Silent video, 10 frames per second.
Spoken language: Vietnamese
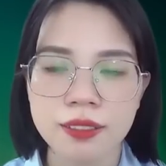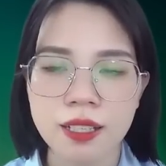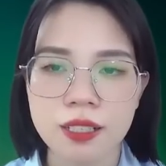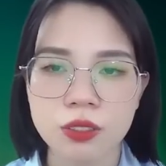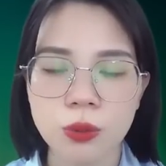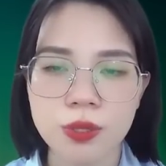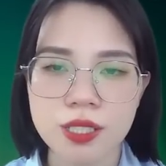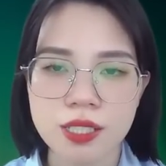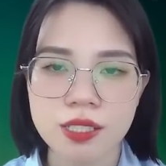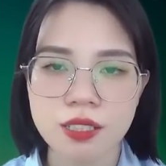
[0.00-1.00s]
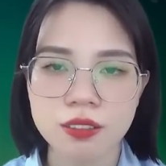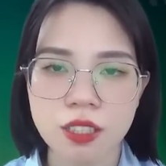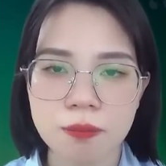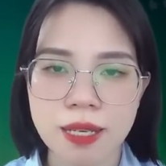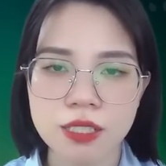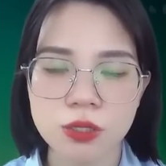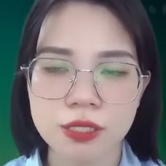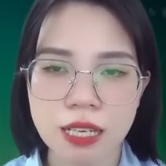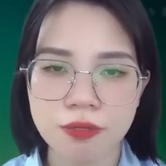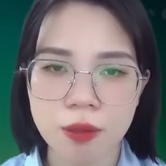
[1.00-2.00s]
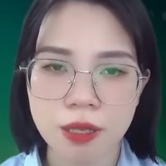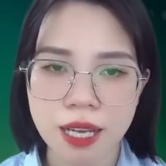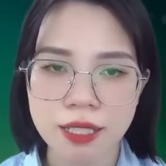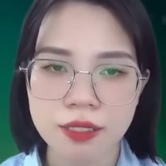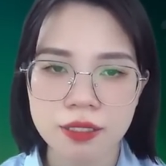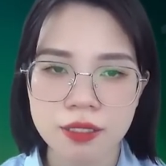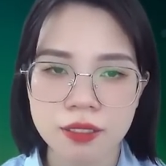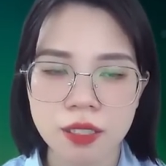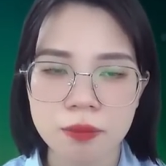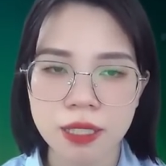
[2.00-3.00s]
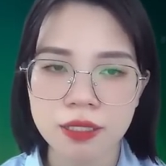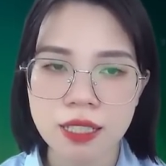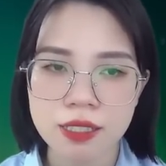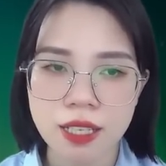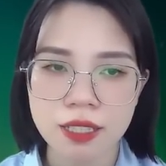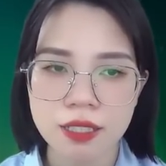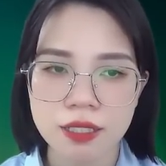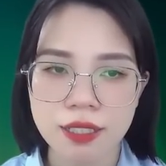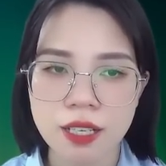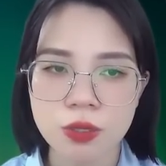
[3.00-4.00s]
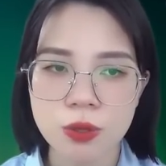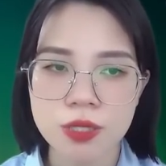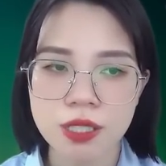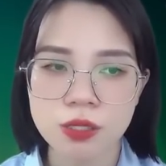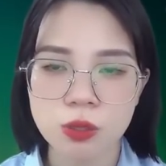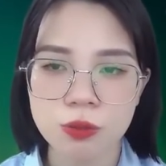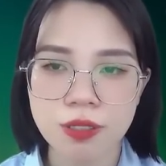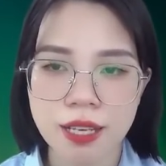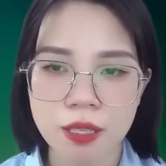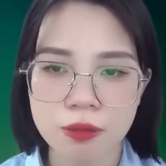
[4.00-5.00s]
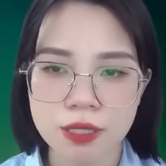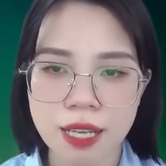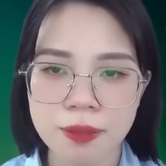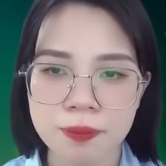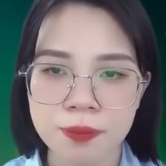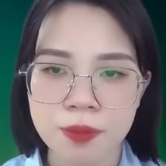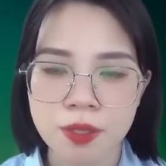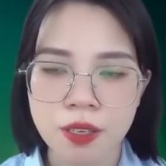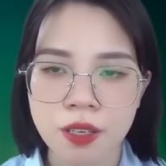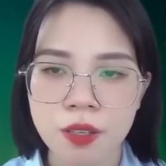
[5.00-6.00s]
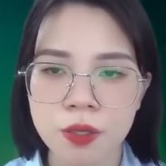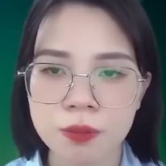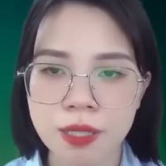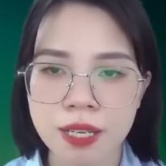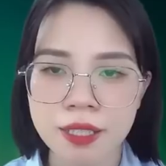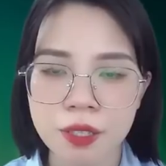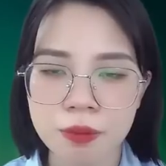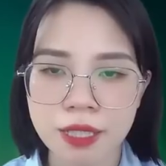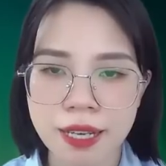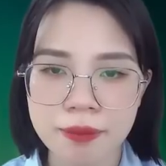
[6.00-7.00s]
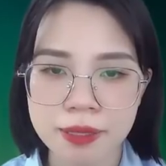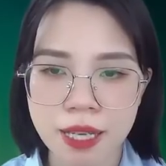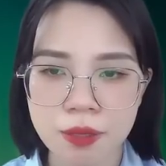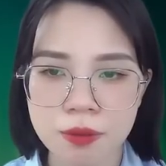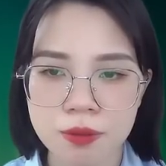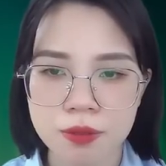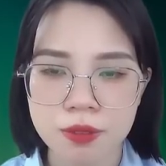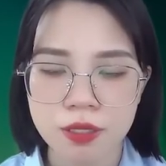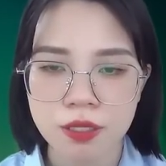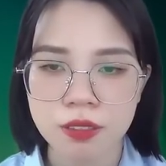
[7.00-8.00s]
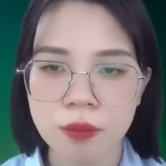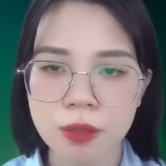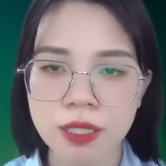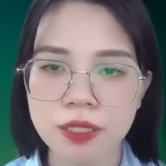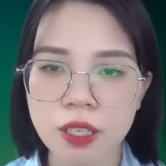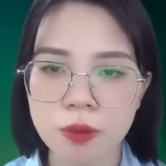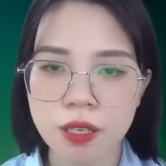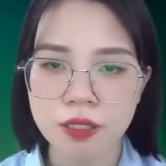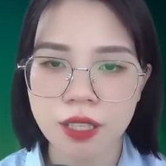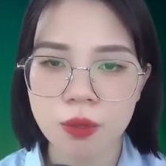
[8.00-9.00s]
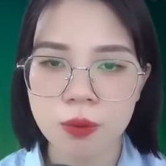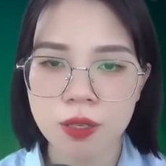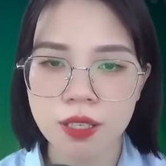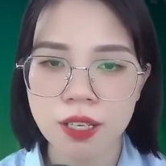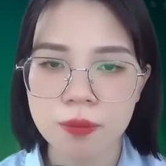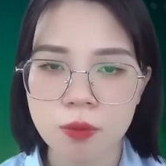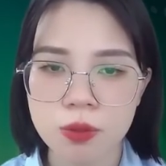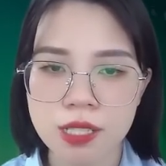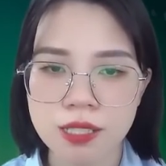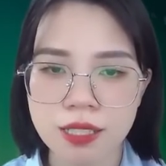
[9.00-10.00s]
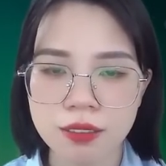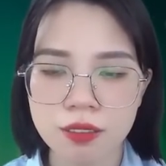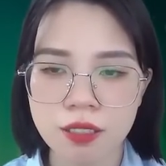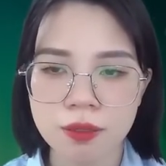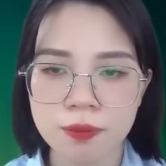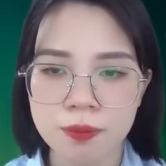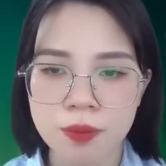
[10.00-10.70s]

Thế là tôi rời giường rửa mặt rồi ra phòng khách. Thẩm Đình đã dậy, đang ngồi trên sofa đọc sách. Hôm nay không đi làm sao? Thẩm định không ngẩng đầu, lật một trang sách nữa.